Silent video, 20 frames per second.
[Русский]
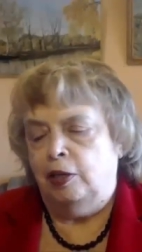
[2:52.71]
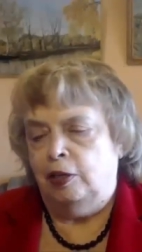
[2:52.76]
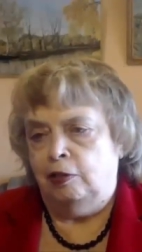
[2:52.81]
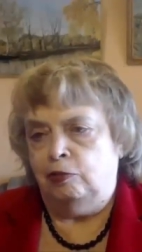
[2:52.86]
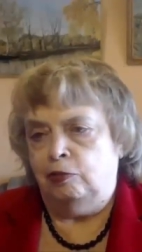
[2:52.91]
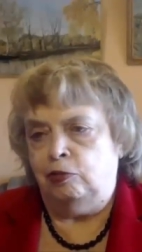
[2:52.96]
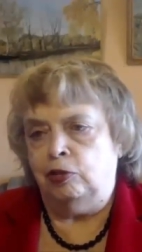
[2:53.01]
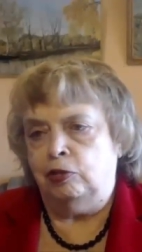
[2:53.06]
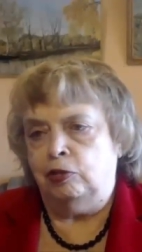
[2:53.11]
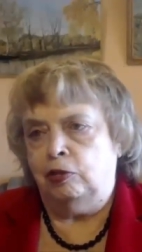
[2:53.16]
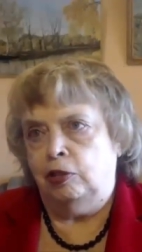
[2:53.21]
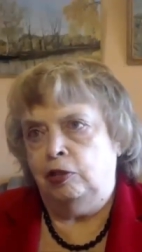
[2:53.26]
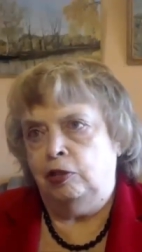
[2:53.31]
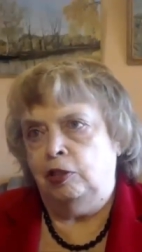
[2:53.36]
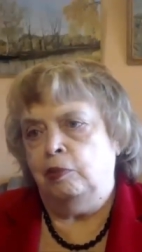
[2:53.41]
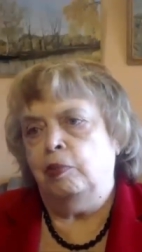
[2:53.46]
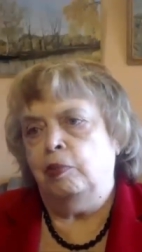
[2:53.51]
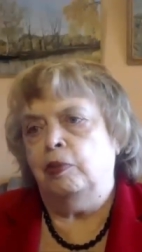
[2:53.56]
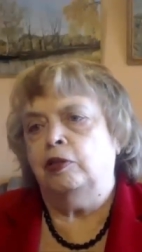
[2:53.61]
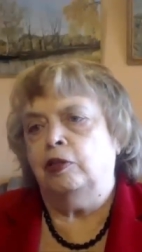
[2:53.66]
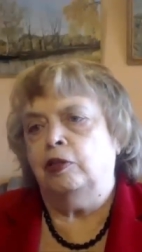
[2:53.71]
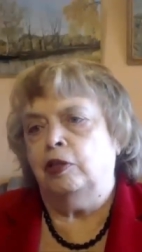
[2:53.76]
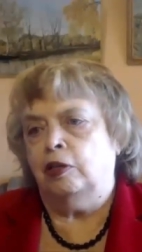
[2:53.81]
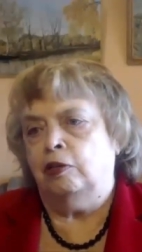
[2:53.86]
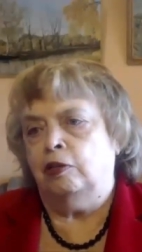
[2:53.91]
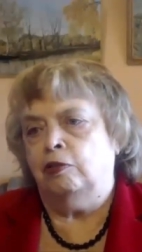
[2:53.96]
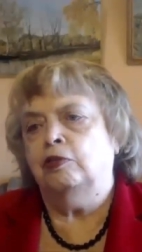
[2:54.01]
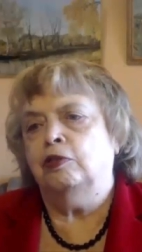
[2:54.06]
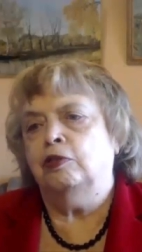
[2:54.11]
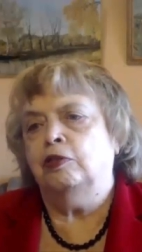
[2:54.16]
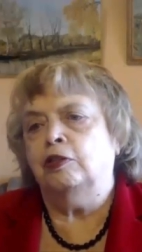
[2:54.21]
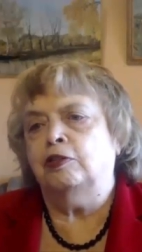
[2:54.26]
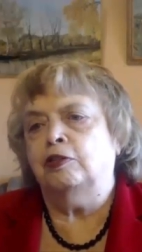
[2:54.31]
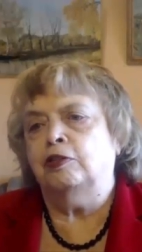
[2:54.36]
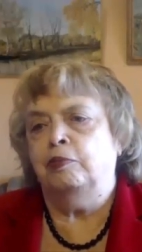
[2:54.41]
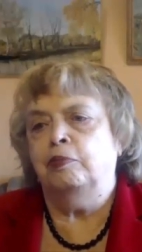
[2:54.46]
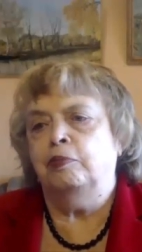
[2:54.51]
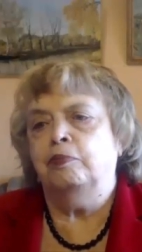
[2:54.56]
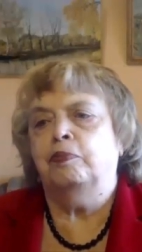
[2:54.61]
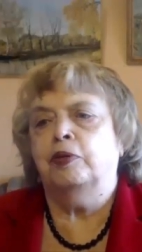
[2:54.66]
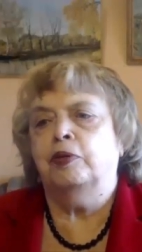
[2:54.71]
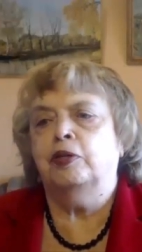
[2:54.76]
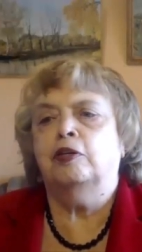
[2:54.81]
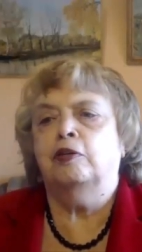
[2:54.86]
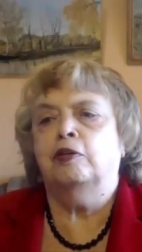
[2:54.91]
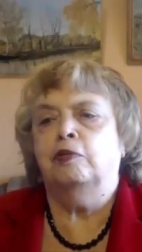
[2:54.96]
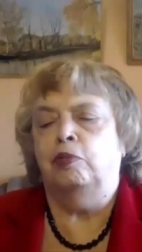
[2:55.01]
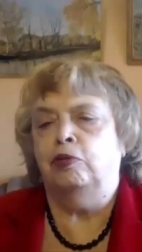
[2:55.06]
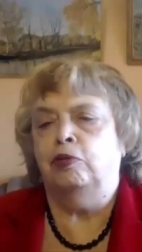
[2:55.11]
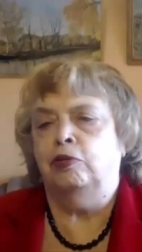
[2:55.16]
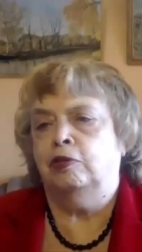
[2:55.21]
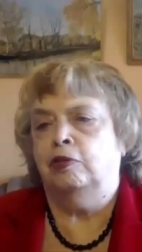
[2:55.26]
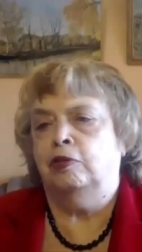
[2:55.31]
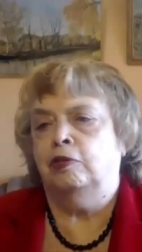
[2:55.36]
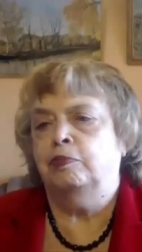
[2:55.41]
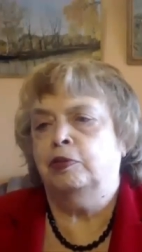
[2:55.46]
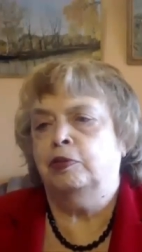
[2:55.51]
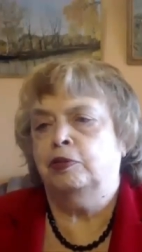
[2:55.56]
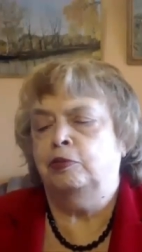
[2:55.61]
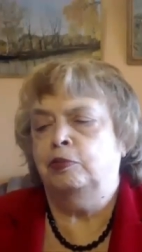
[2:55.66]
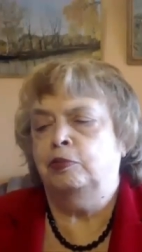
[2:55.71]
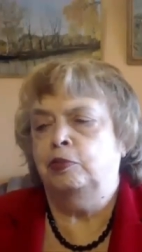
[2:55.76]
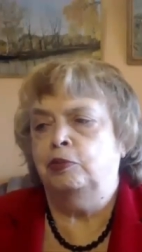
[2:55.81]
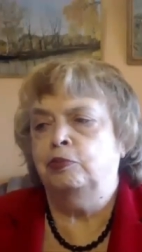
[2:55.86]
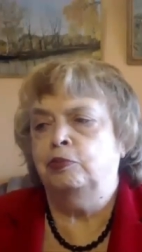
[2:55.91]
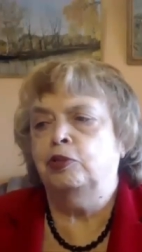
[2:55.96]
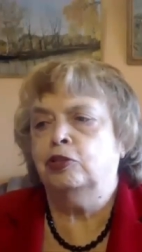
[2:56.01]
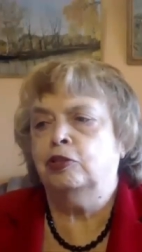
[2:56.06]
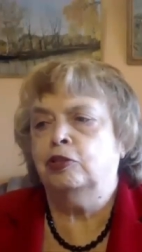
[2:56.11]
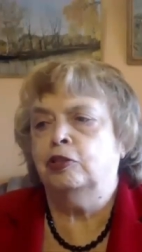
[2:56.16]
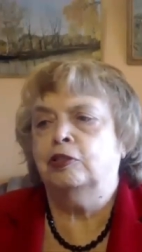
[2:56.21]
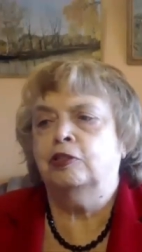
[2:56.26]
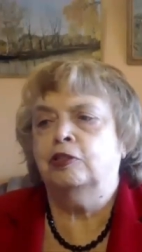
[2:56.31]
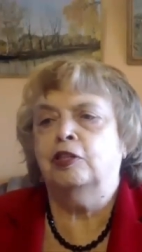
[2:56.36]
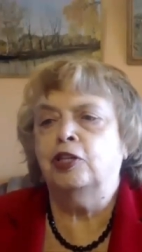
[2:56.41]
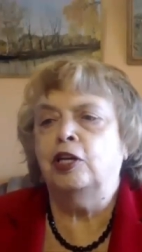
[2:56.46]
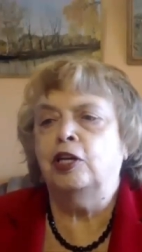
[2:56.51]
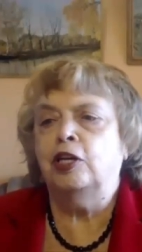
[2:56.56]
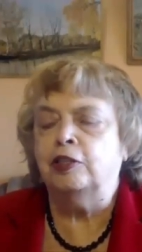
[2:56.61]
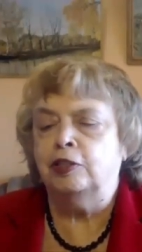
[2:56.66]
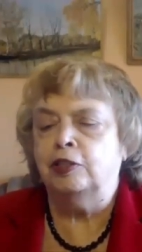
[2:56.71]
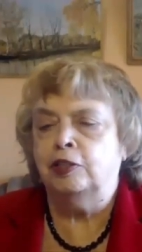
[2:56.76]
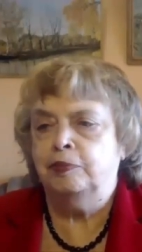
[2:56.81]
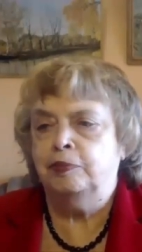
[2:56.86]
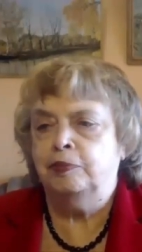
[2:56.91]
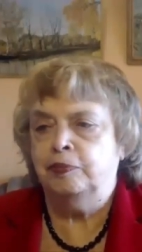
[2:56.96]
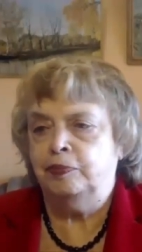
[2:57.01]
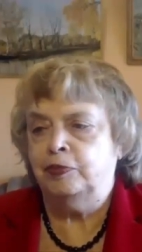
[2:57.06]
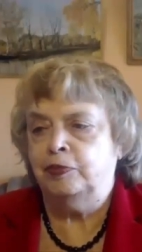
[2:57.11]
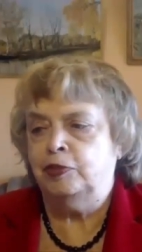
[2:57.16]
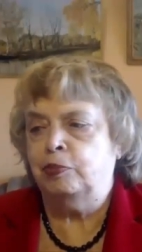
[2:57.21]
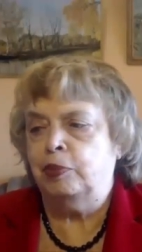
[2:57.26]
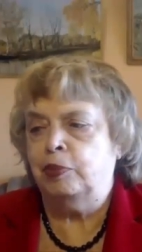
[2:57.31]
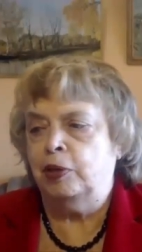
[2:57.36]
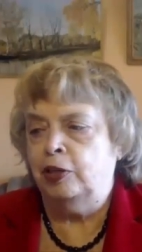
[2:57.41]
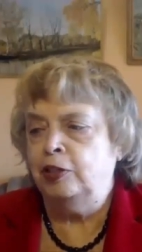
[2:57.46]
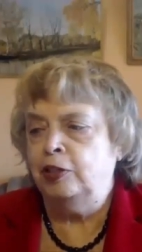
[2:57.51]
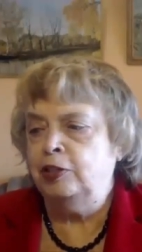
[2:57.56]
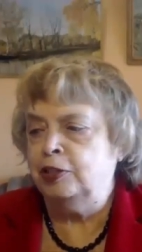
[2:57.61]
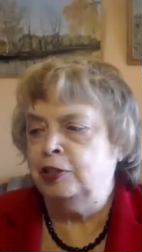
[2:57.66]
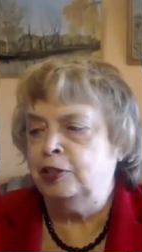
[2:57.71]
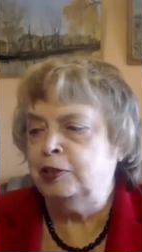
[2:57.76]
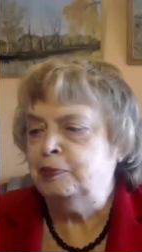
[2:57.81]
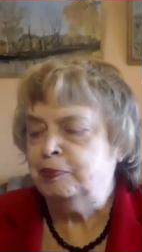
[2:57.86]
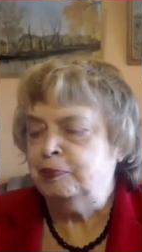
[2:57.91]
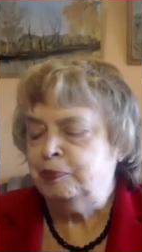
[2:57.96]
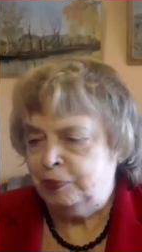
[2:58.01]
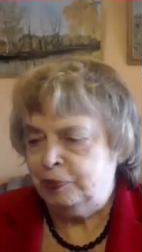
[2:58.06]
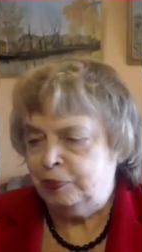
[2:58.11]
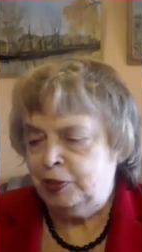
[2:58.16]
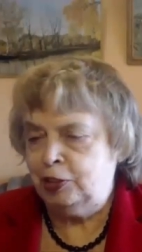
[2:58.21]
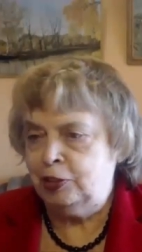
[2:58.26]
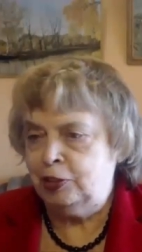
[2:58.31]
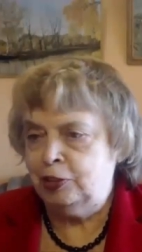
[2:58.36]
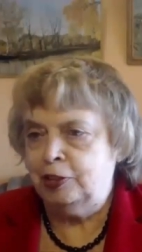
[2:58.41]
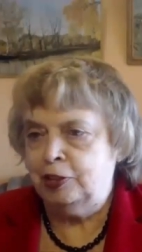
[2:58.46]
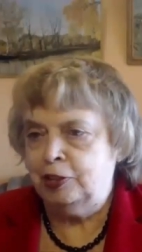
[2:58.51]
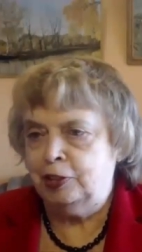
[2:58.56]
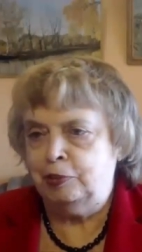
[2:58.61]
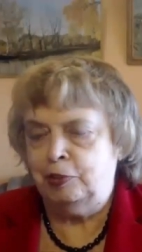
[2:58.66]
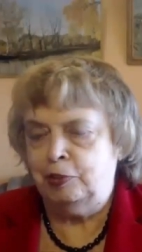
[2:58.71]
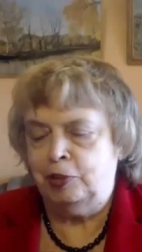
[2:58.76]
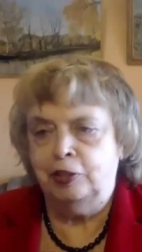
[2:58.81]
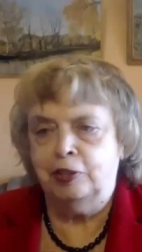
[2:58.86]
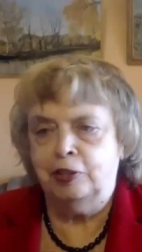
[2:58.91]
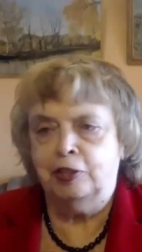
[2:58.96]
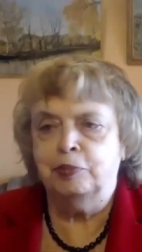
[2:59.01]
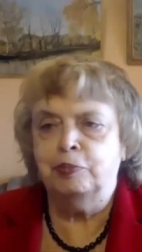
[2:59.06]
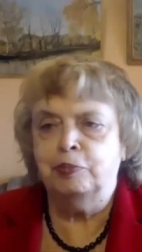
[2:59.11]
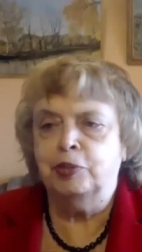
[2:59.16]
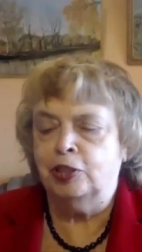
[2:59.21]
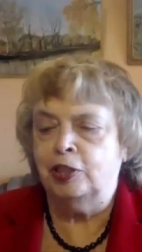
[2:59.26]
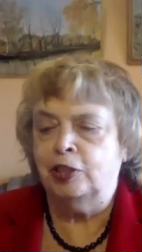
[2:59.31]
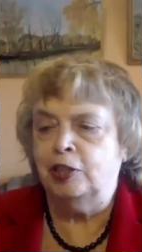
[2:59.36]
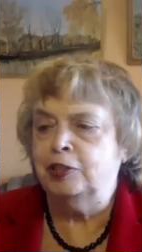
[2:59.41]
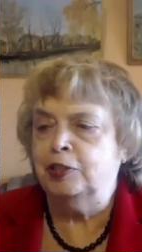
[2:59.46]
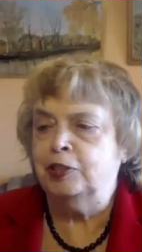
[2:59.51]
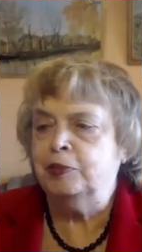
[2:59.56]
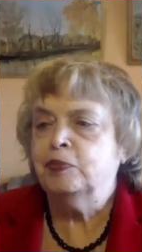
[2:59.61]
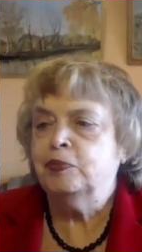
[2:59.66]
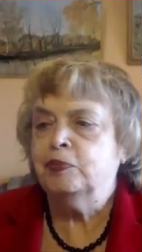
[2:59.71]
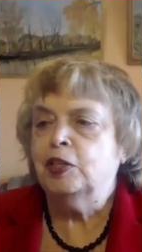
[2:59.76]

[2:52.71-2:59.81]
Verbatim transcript: Вот, и я полтора года там проработала, потом немножко разошлись в понятиях, так скажем, и разбежались.